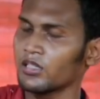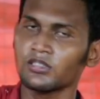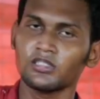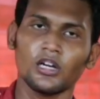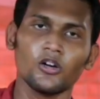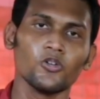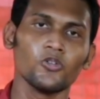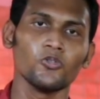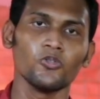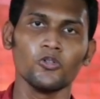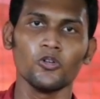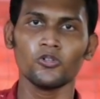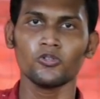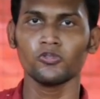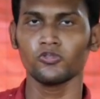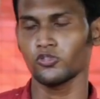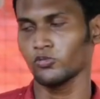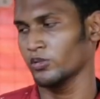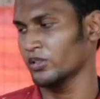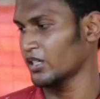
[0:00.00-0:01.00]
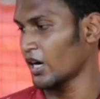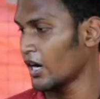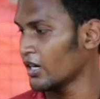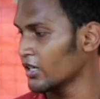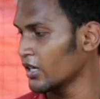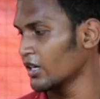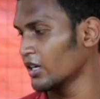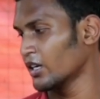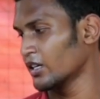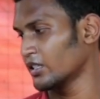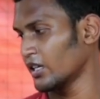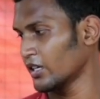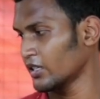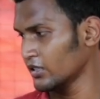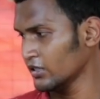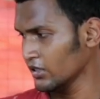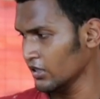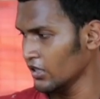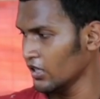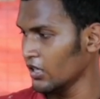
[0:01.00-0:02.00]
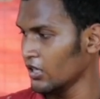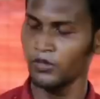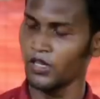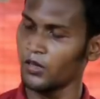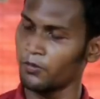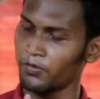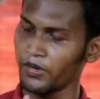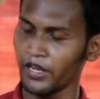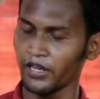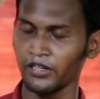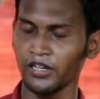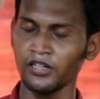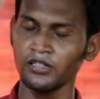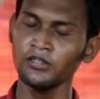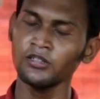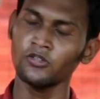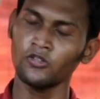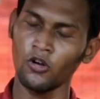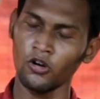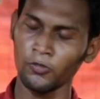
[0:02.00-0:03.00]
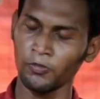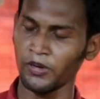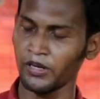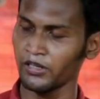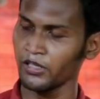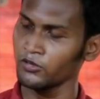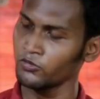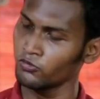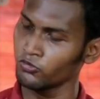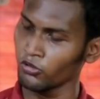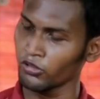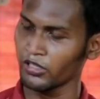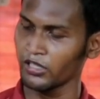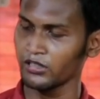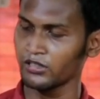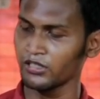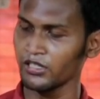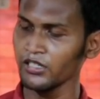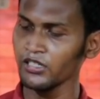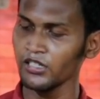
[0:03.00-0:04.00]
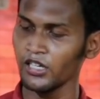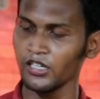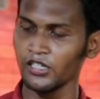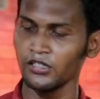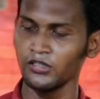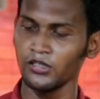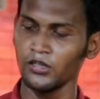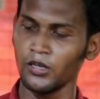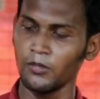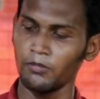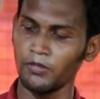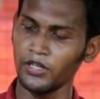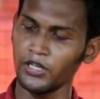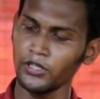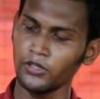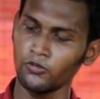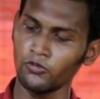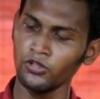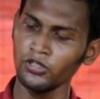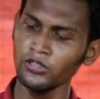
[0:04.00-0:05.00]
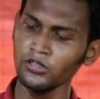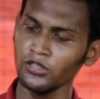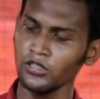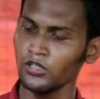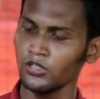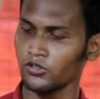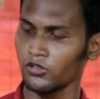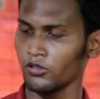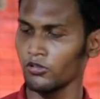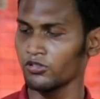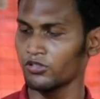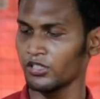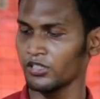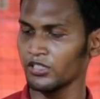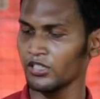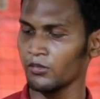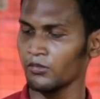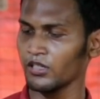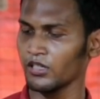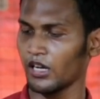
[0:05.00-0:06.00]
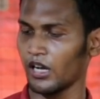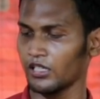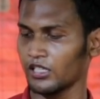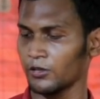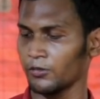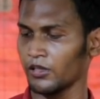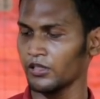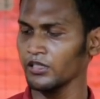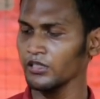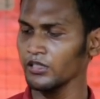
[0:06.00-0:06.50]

আমাদের ছাগলগুলোর কোনো সময় ঠান্ডা লেগে থাকে প্রেগনেন্ট নন প্রেগনেন্ট দুটোর ক্ষেত্রেই এই মেরিক কুইন সলিউশনটা আমরা খাওয়াতে